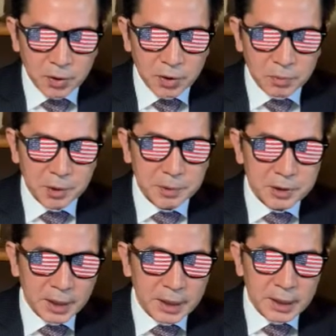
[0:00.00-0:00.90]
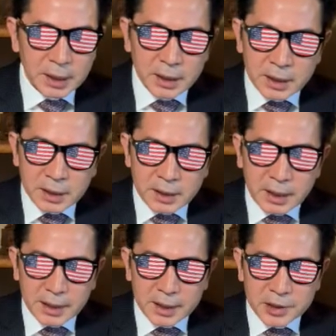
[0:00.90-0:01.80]
思いますね。
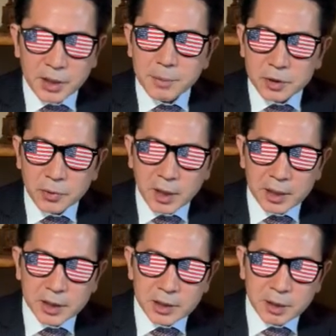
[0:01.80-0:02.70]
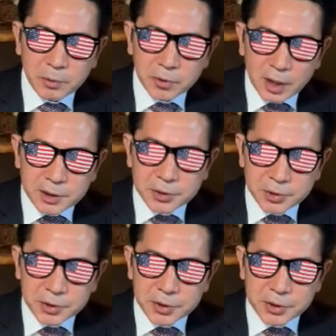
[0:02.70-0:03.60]
えー、性別の垣根もな
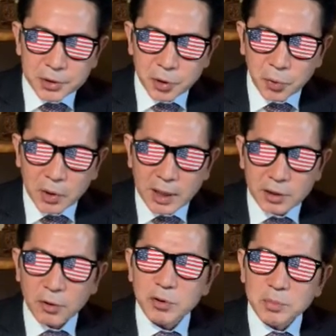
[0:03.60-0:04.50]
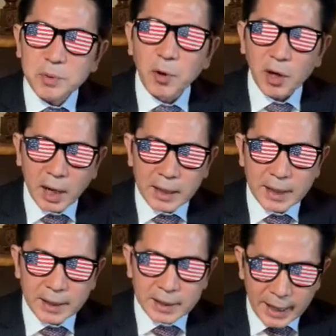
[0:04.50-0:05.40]
く障害の有無も関
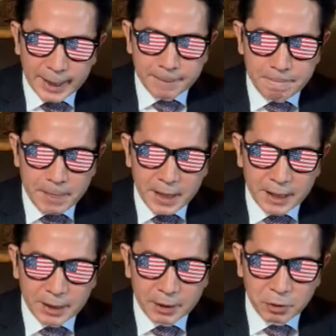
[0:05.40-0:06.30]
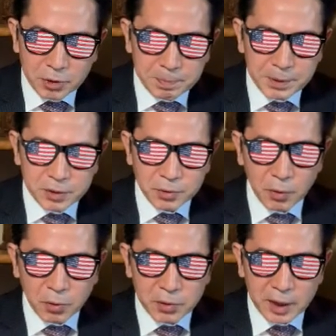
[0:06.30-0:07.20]
係ない、えー、オリンピックの
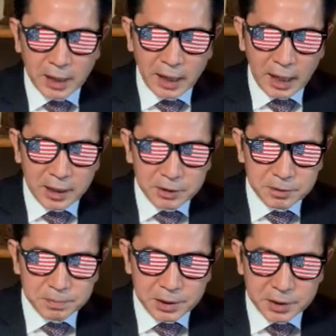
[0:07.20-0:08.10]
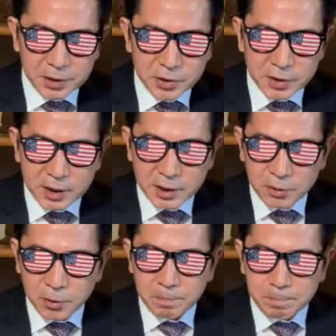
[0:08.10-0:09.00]
本来あるべき
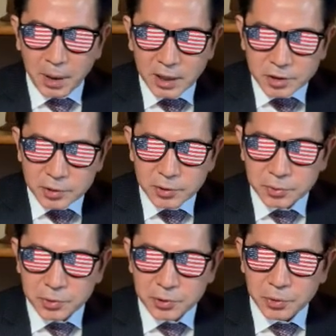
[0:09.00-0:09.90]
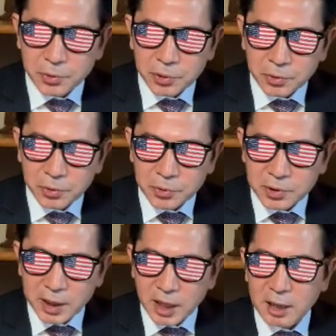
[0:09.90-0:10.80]
姿を馬術という競技を通
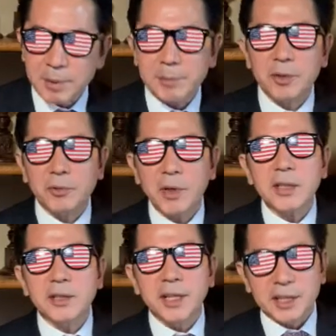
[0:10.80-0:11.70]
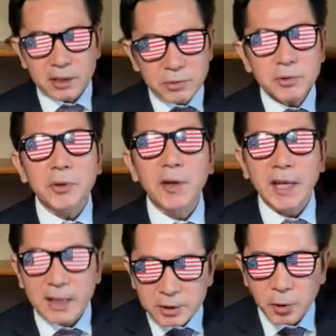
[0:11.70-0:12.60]
して垣間見ることができるのでは
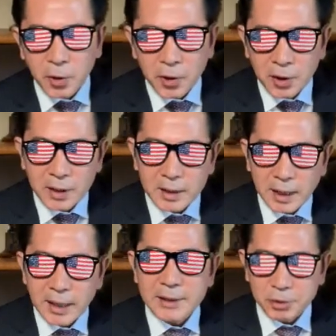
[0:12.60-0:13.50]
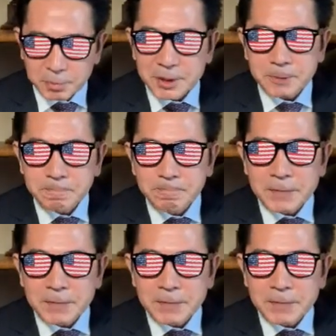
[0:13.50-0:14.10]
ないかと考えております。